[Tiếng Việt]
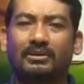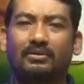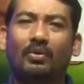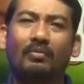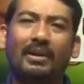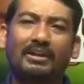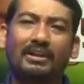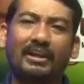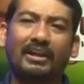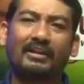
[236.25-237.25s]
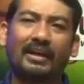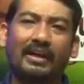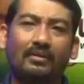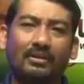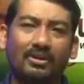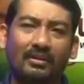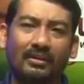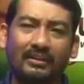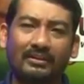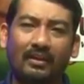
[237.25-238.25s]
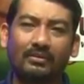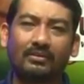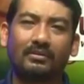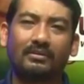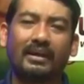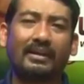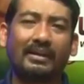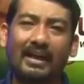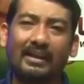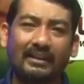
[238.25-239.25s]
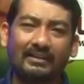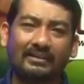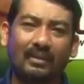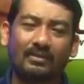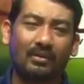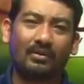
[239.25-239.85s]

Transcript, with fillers: tụ bây chỉ chơi tận á qua trong lên sau tay ca lên sau mà